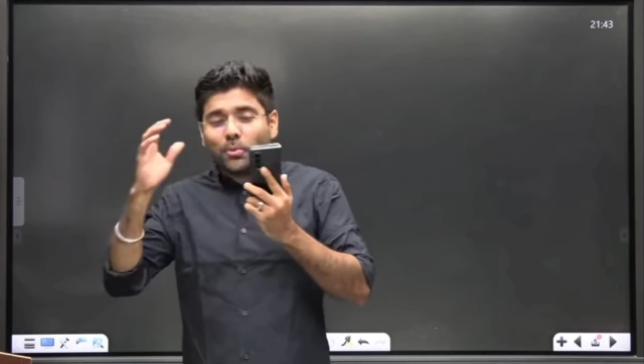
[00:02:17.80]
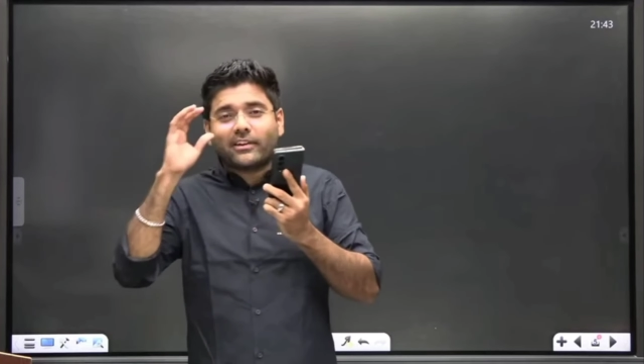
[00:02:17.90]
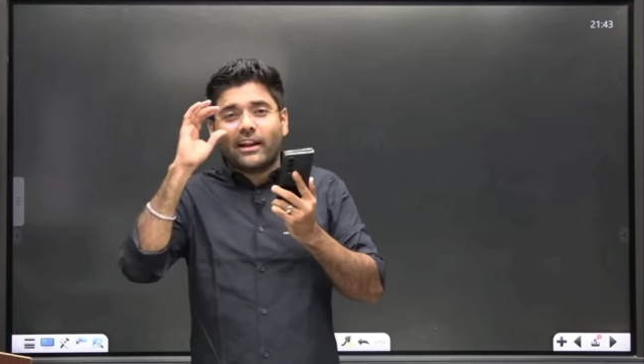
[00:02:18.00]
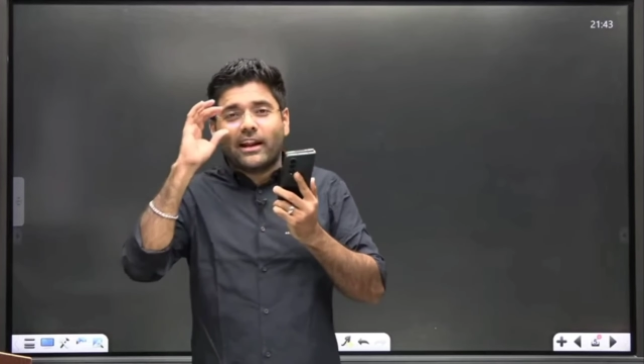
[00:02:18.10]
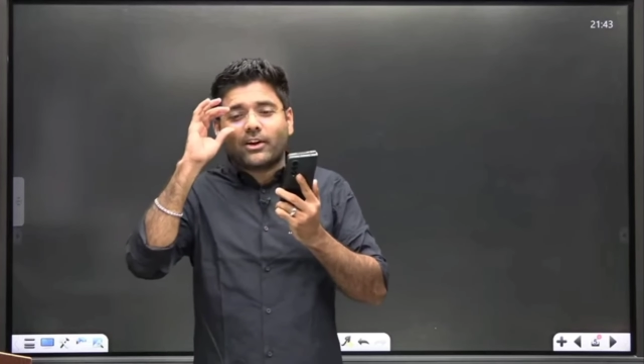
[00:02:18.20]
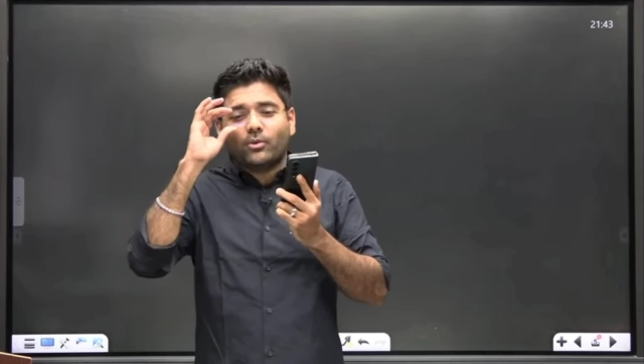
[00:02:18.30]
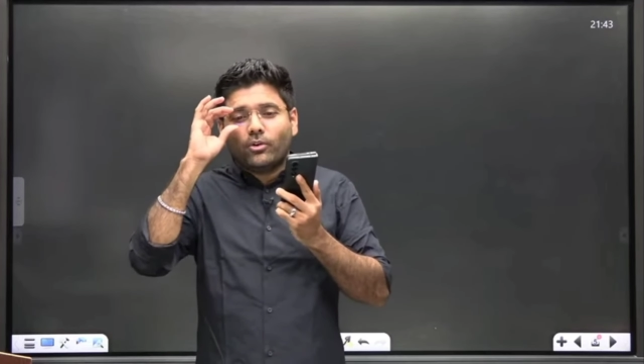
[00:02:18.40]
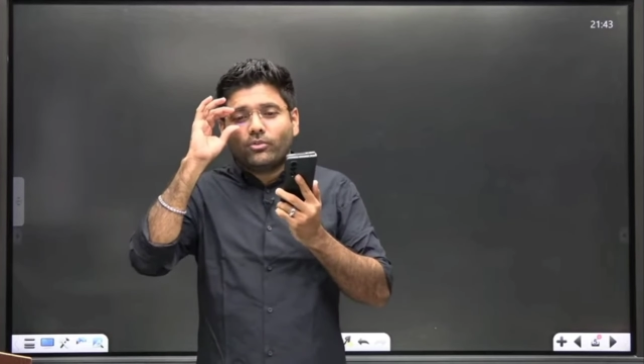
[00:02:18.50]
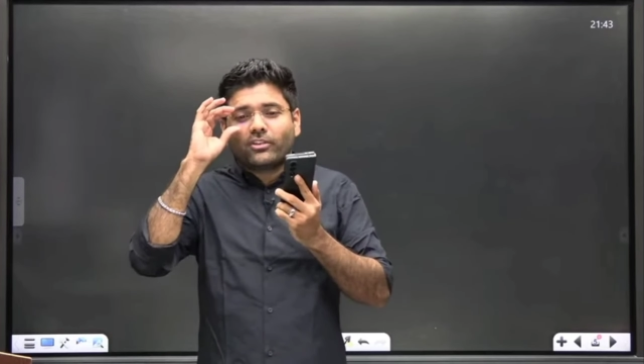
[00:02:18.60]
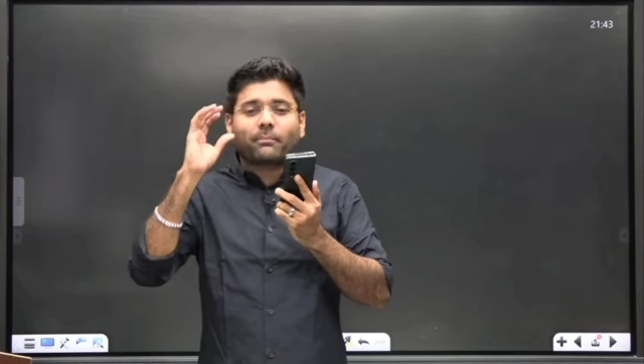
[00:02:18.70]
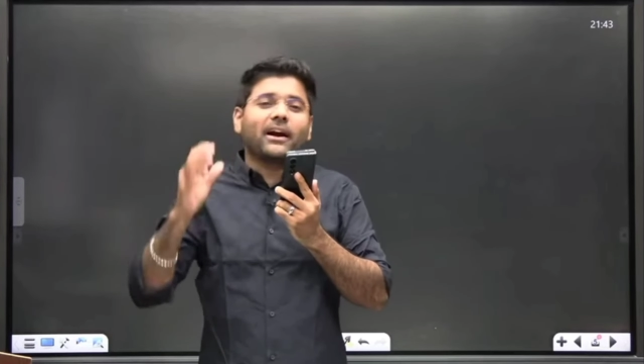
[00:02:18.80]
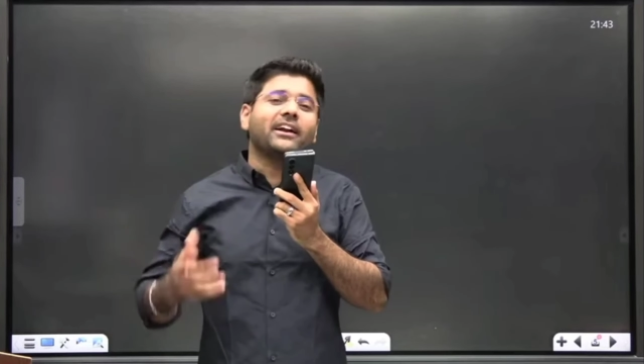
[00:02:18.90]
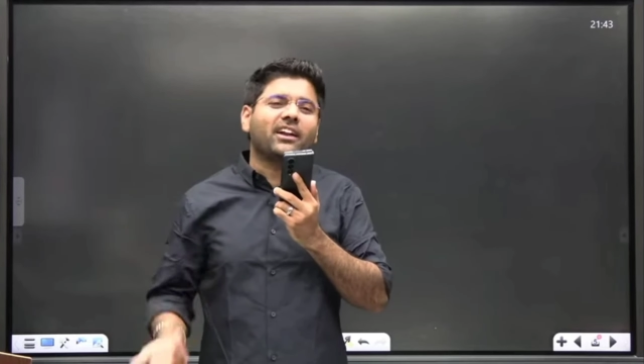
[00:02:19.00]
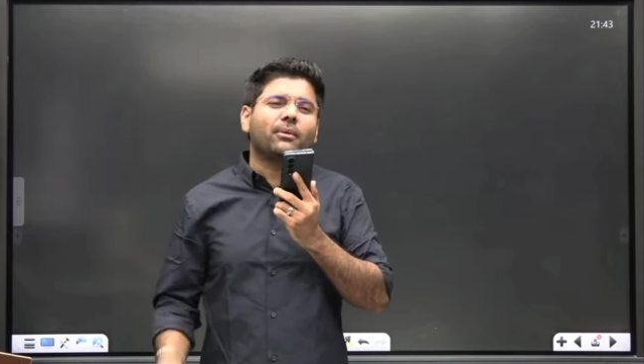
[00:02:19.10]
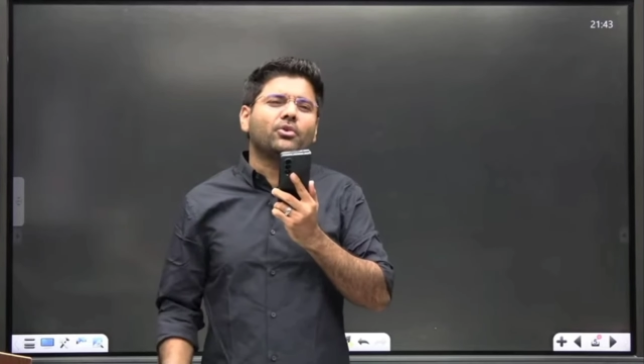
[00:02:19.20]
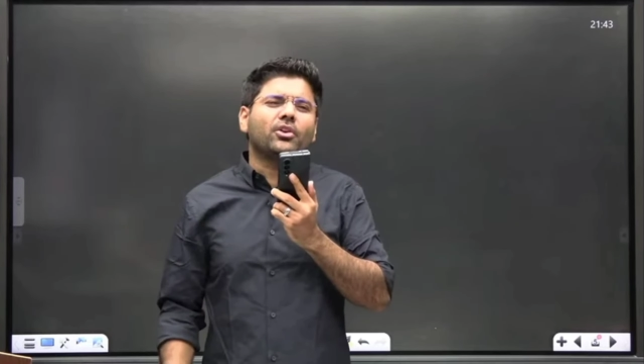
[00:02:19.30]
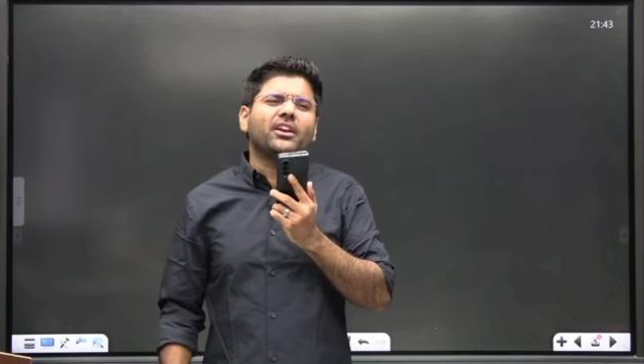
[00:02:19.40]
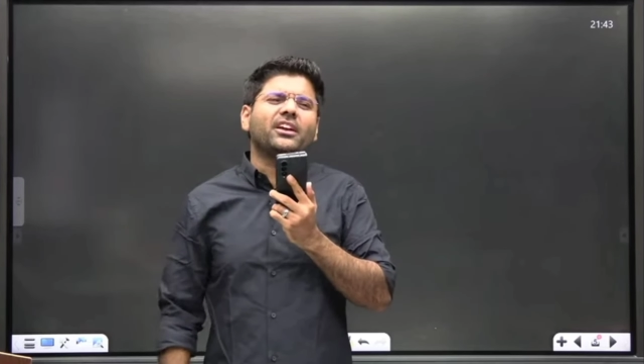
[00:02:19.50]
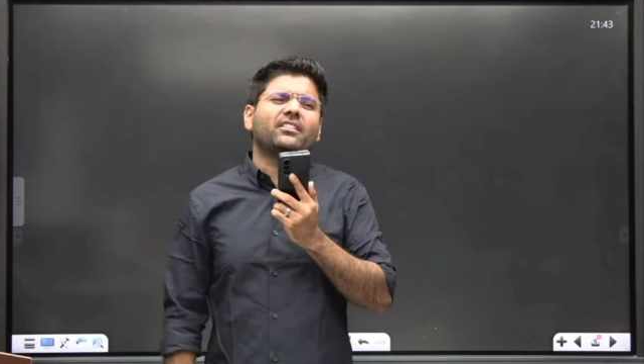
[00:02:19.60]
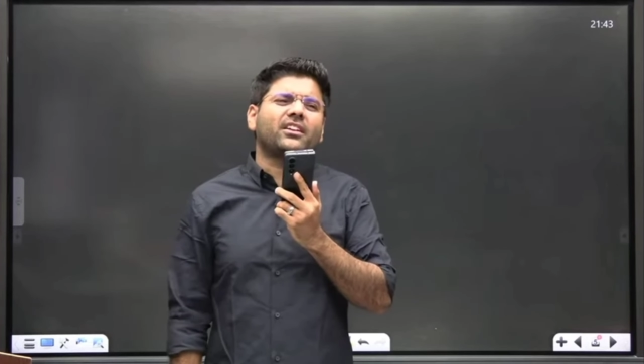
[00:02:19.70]
जो भी सेलेक्ट हुए उन सबका इंटरव्यू
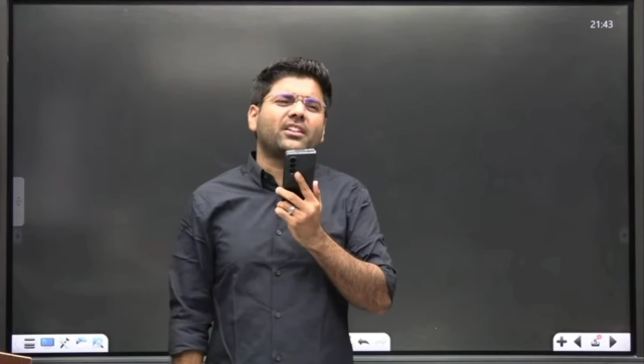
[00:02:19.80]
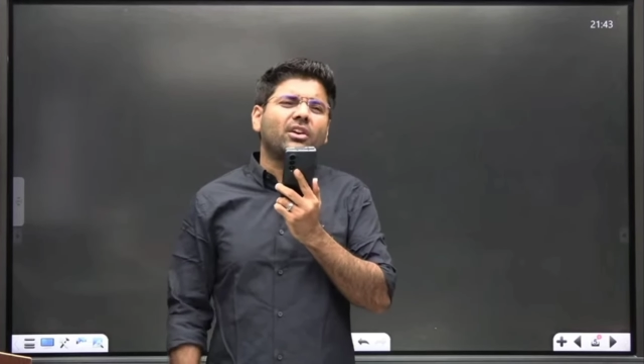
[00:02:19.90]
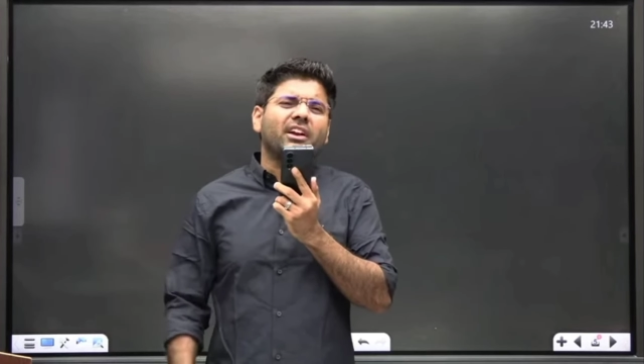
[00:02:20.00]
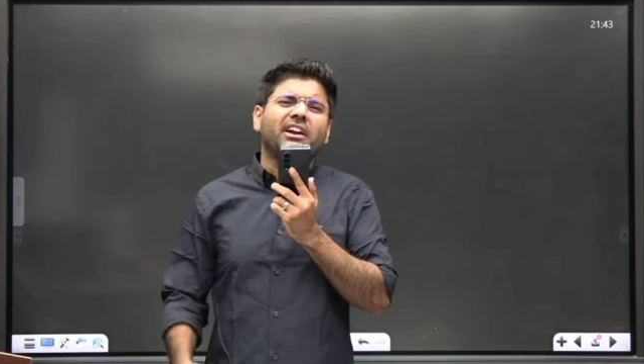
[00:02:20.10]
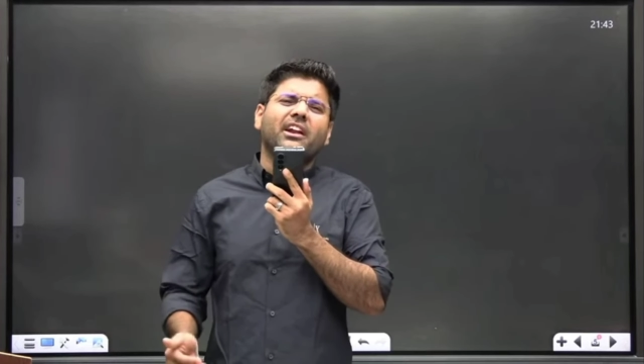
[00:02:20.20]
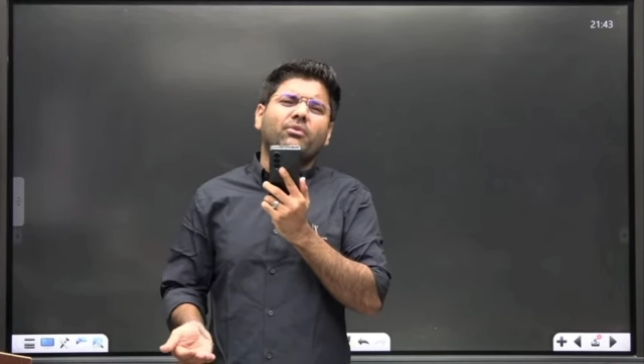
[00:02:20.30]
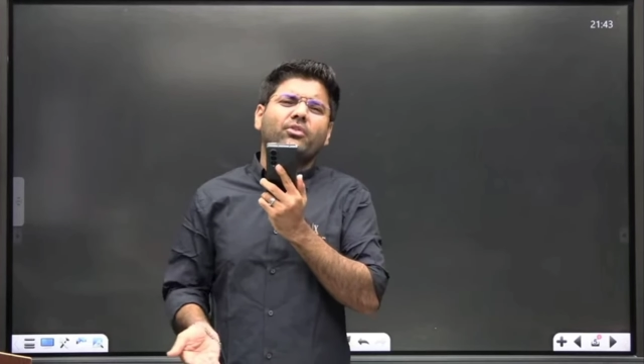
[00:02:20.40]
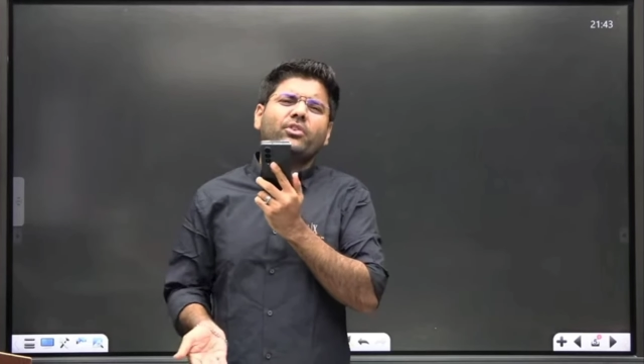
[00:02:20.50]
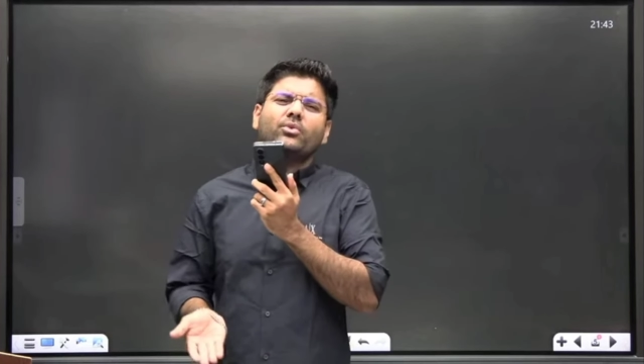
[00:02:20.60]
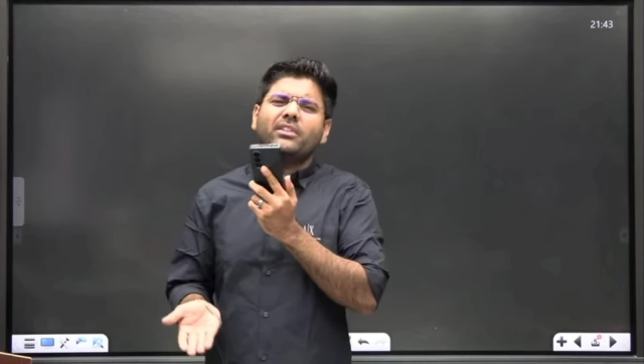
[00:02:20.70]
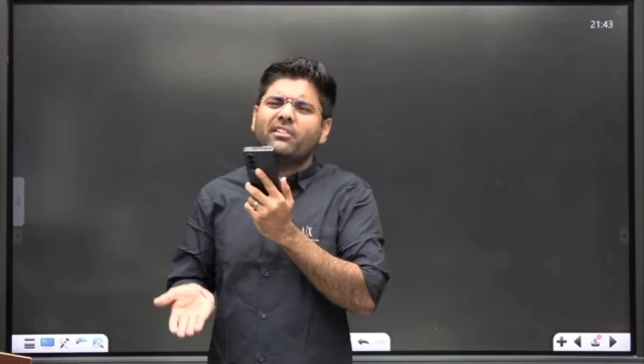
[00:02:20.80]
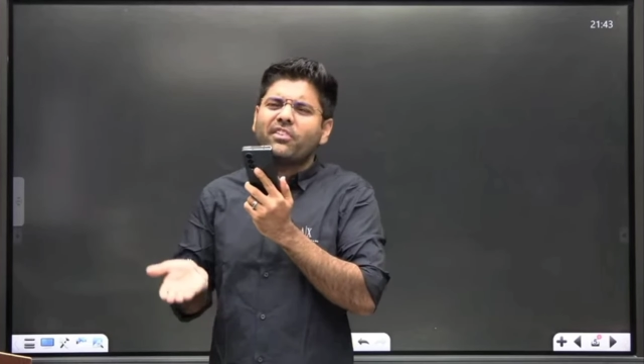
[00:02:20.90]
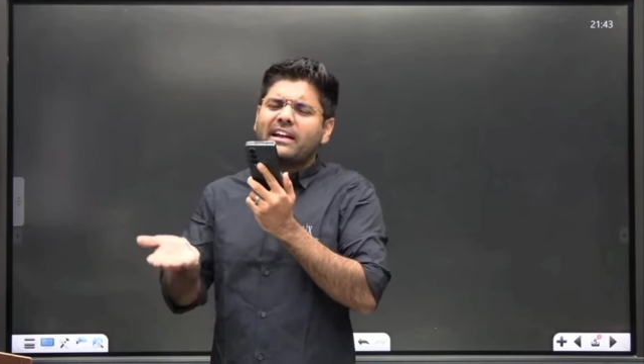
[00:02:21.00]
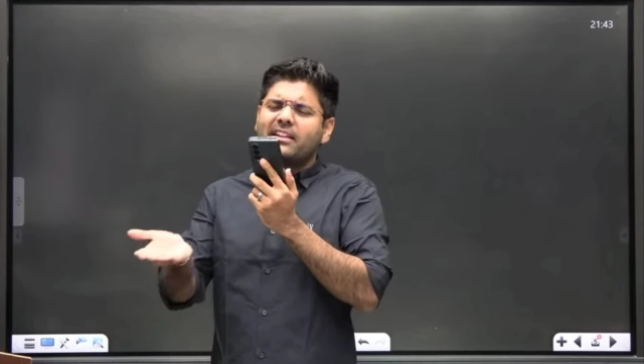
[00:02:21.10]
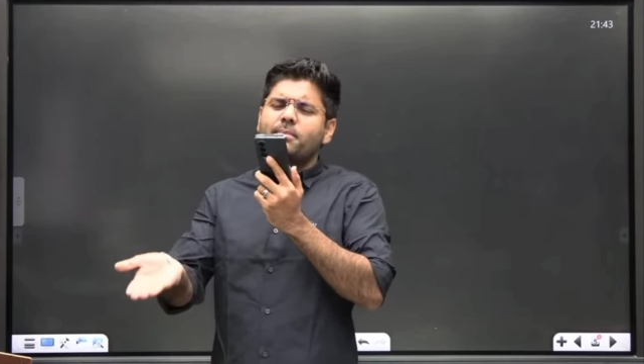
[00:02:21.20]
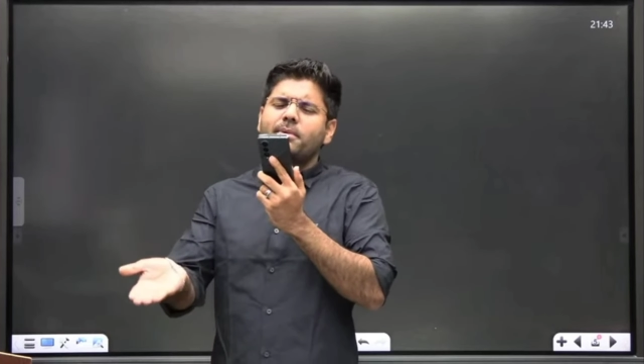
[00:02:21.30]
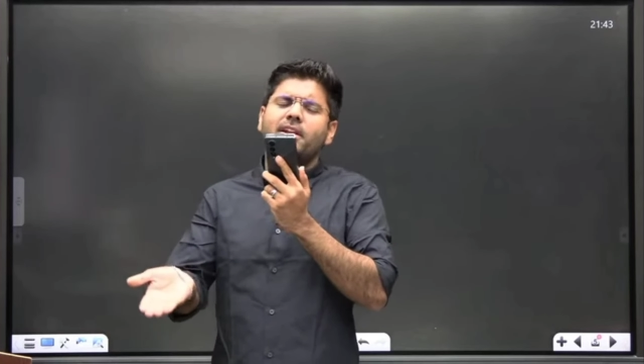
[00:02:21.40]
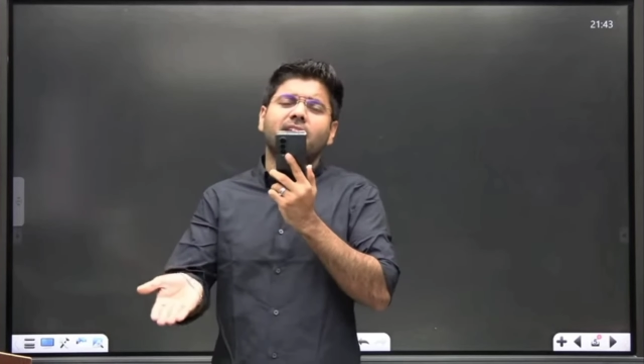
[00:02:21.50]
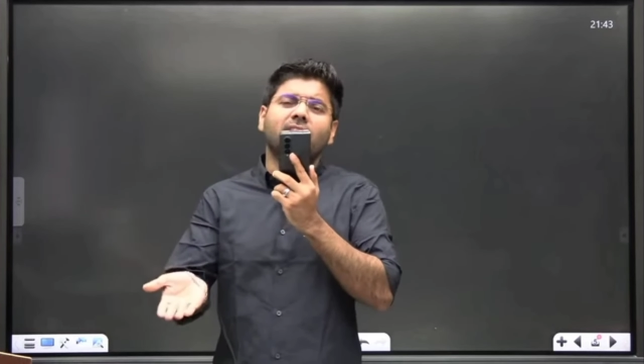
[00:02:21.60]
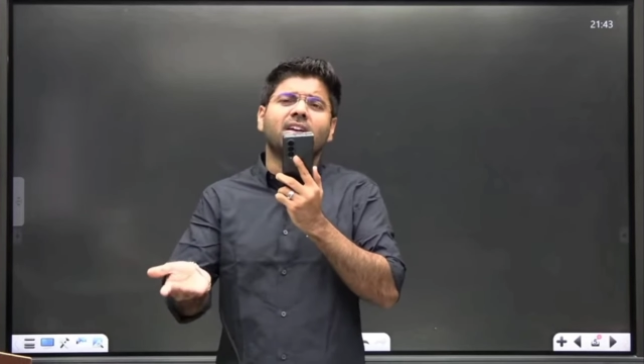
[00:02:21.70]
तो नहीं कर सकते और इंटरव्यू से उतने फायदे
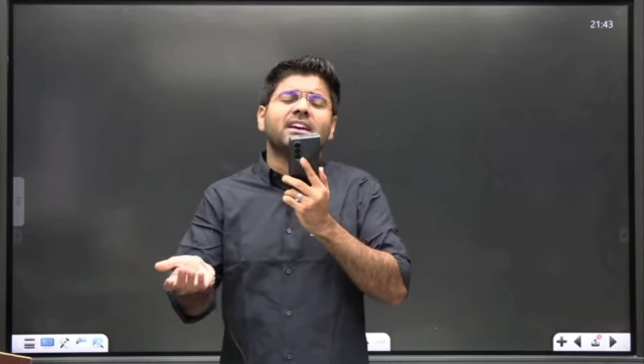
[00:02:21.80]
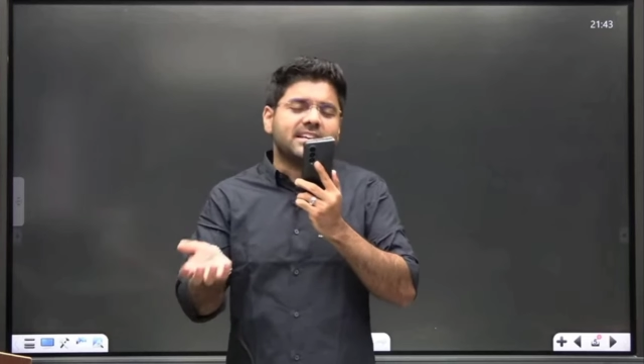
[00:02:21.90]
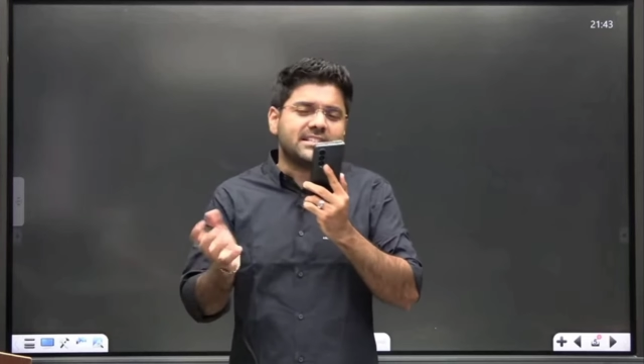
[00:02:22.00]
भी नहीं है